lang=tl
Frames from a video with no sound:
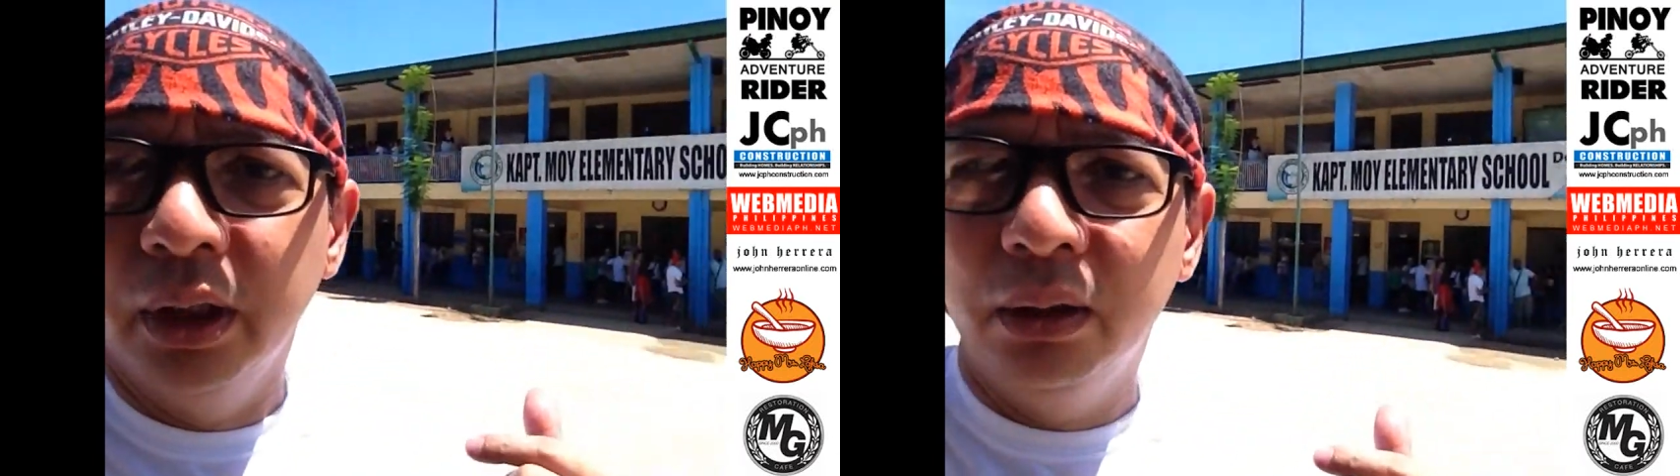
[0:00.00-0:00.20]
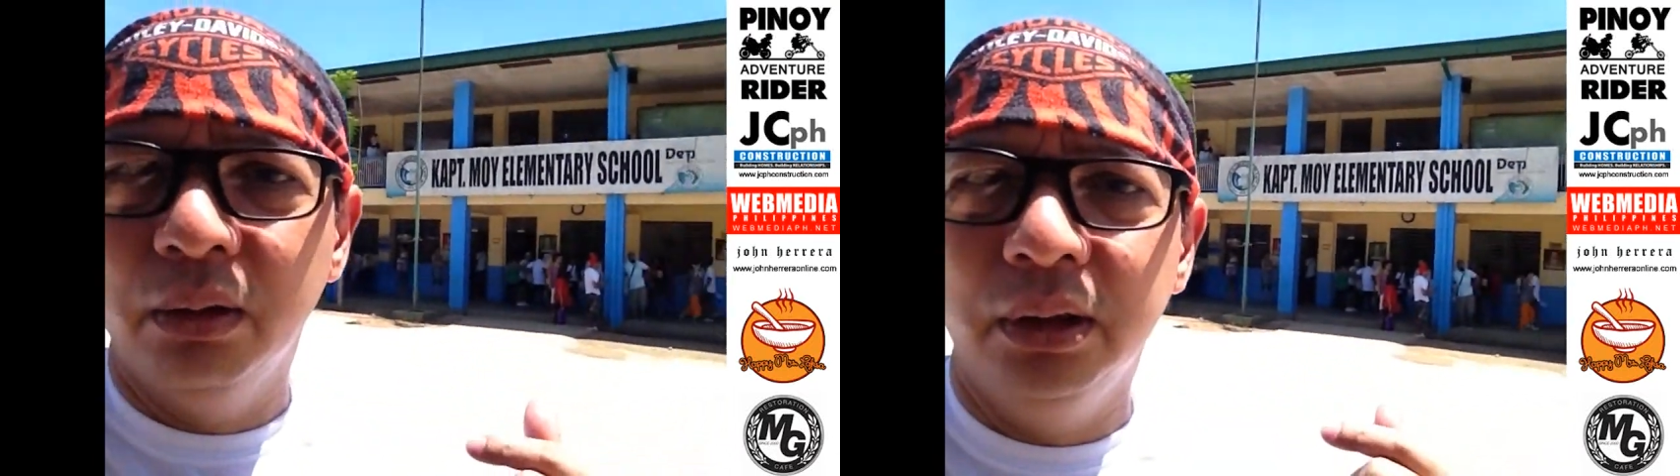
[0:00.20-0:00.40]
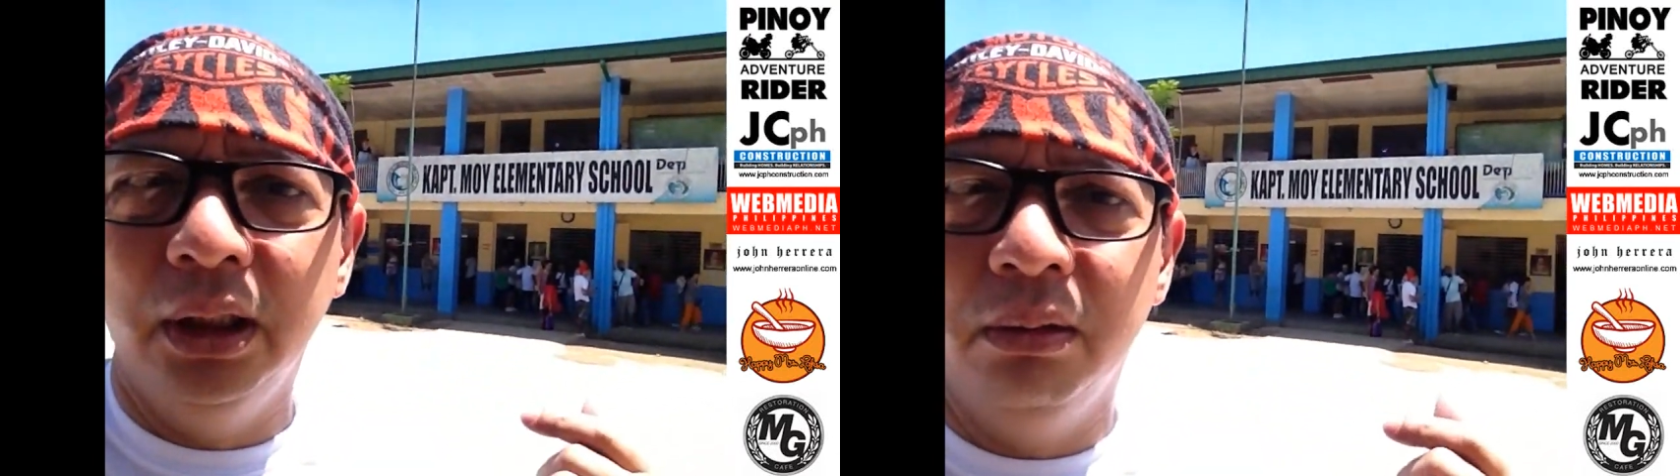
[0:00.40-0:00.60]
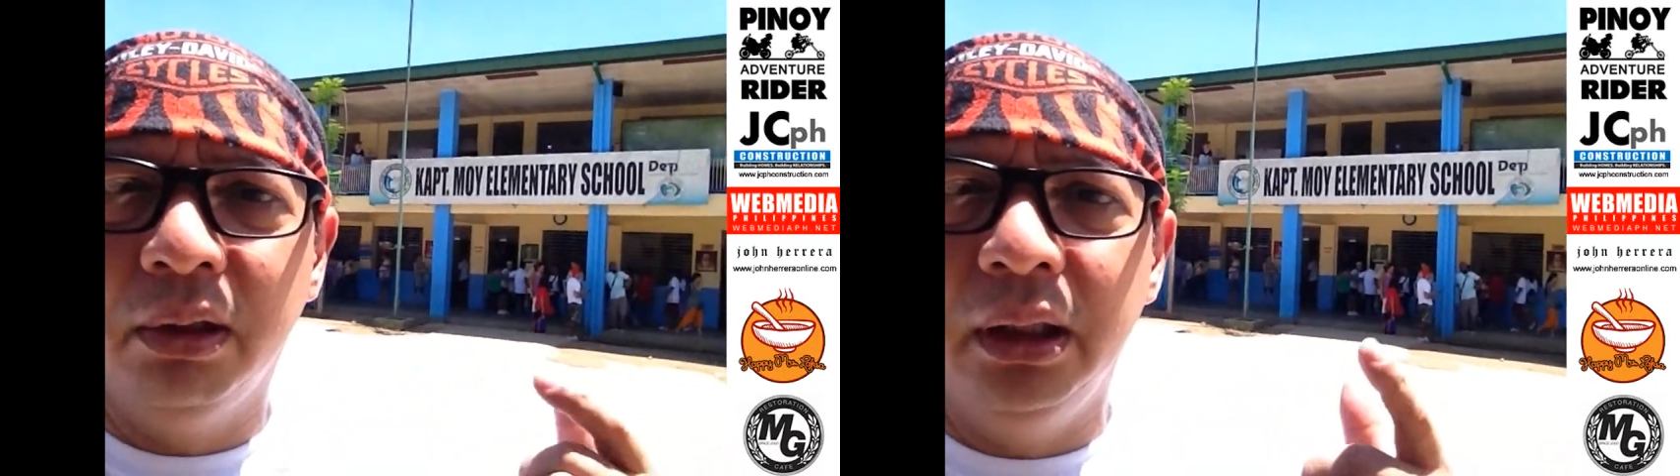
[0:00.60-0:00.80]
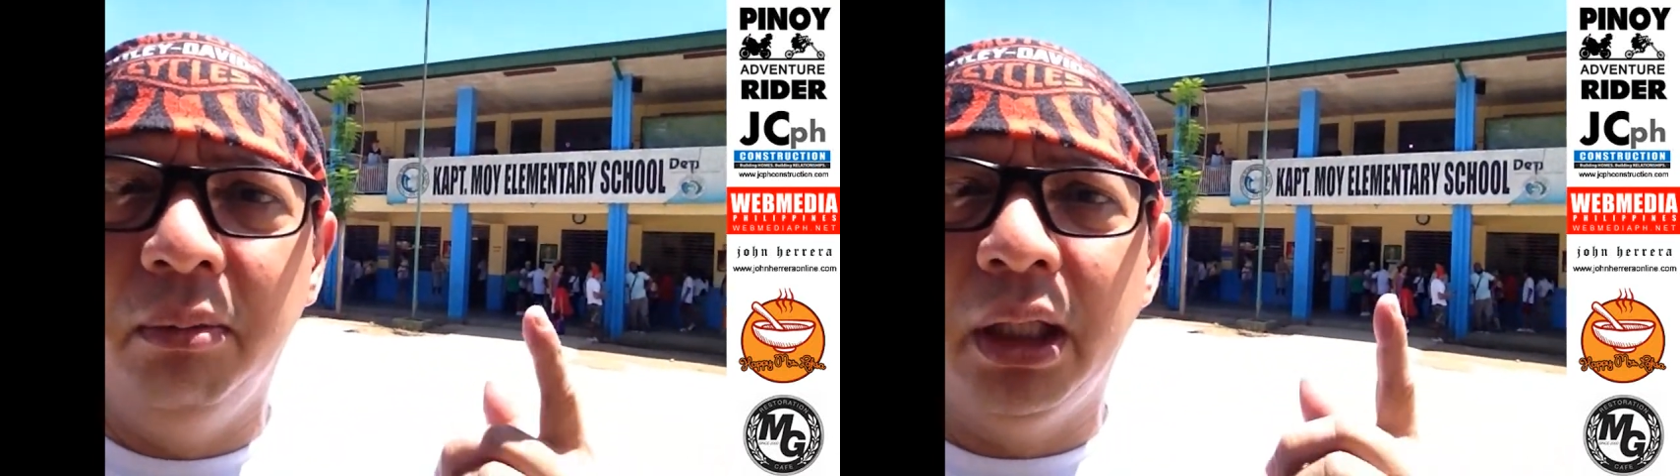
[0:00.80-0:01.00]
Dito, dito
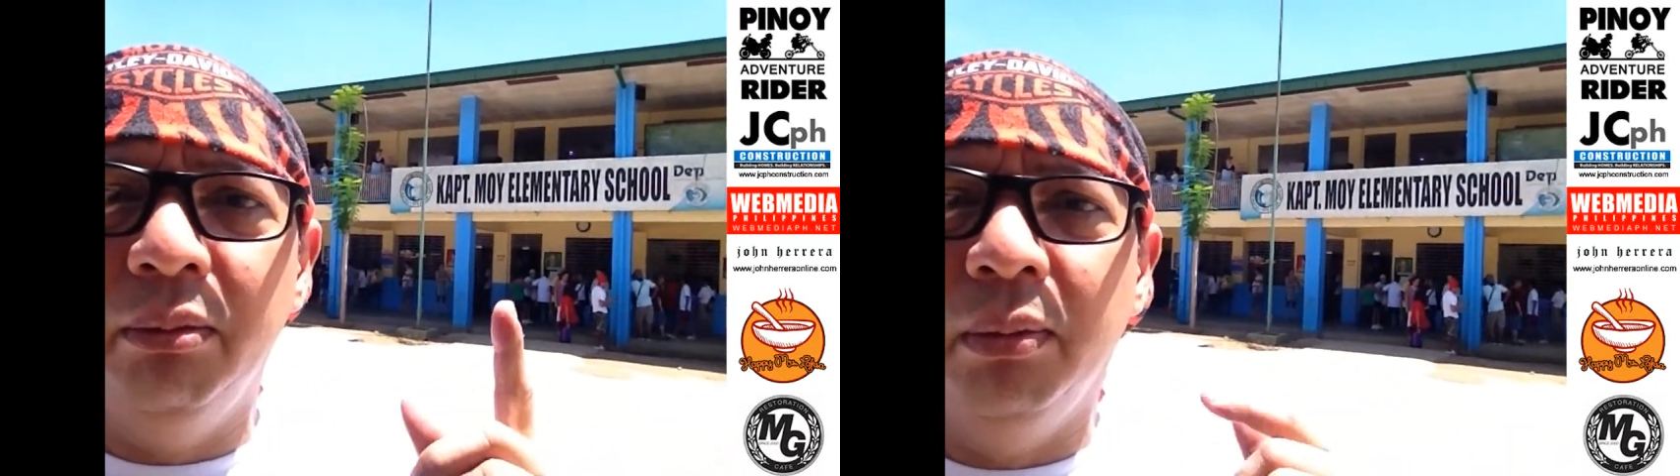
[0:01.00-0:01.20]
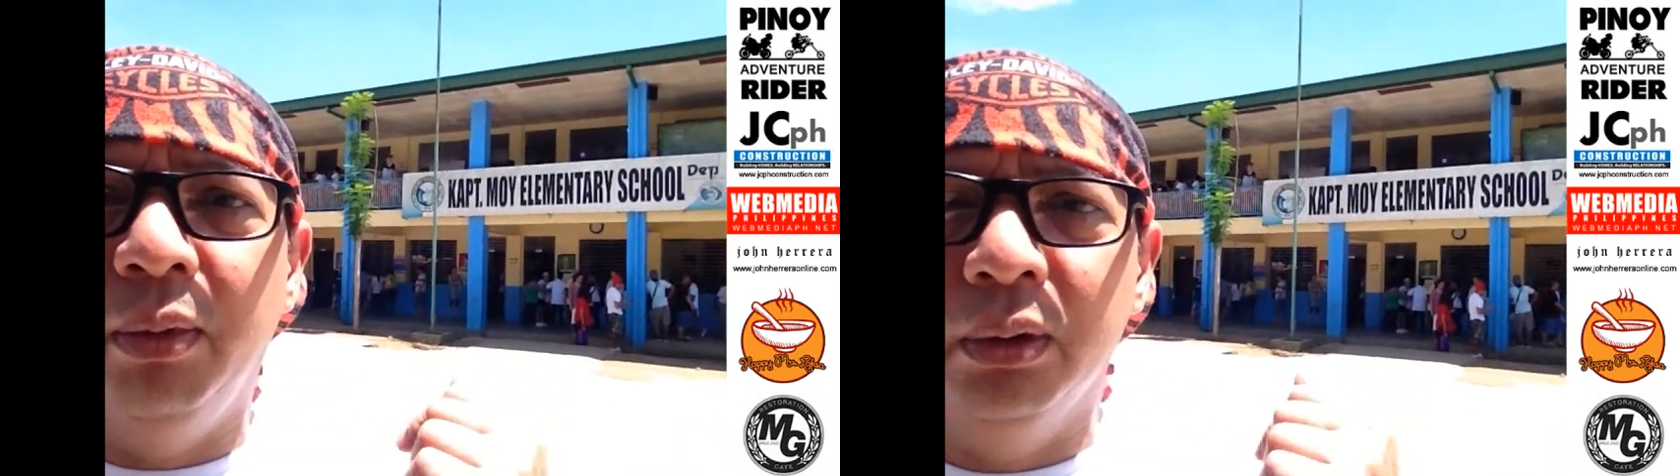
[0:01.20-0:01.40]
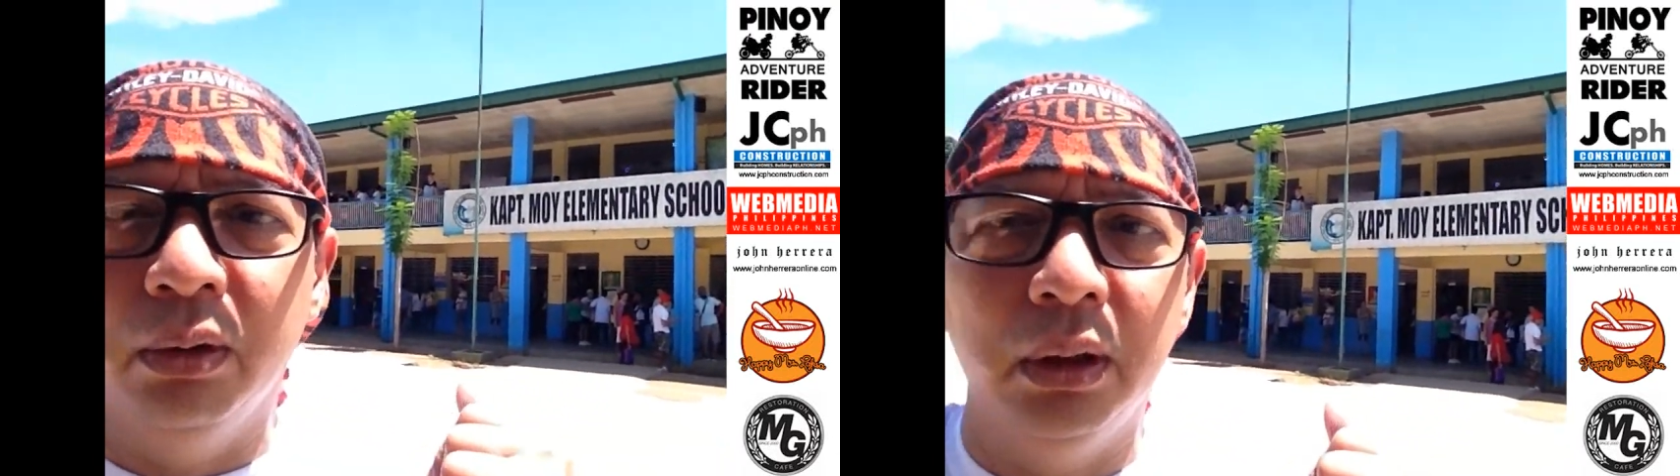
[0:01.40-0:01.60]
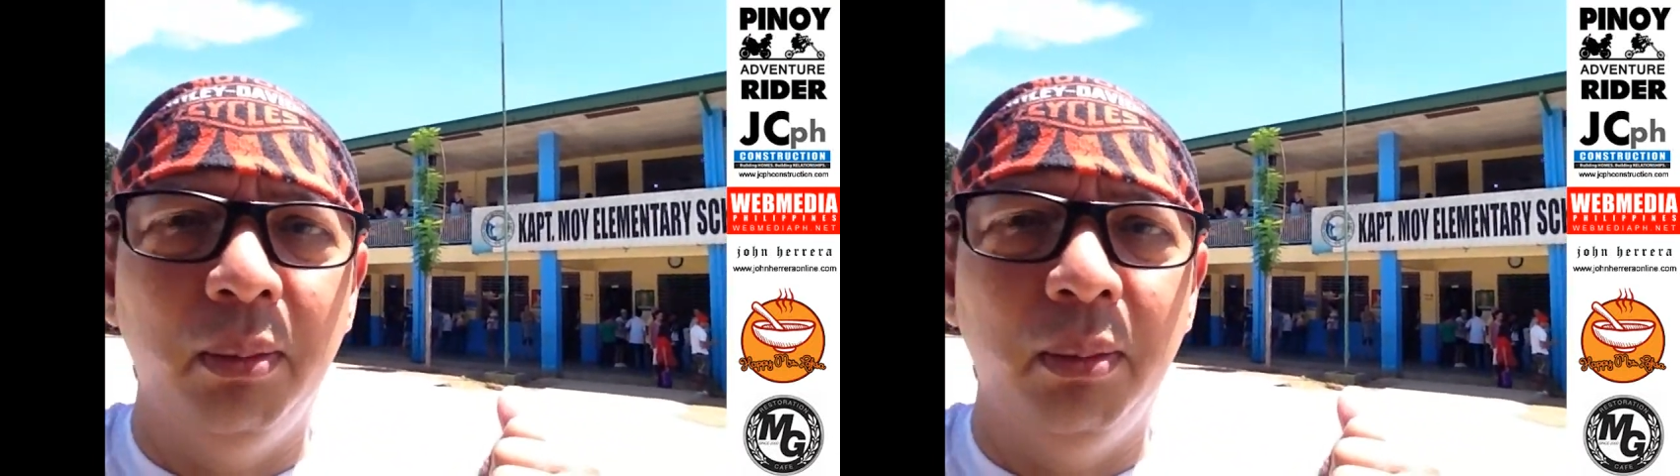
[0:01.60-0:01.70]
kayo naman kayo boboto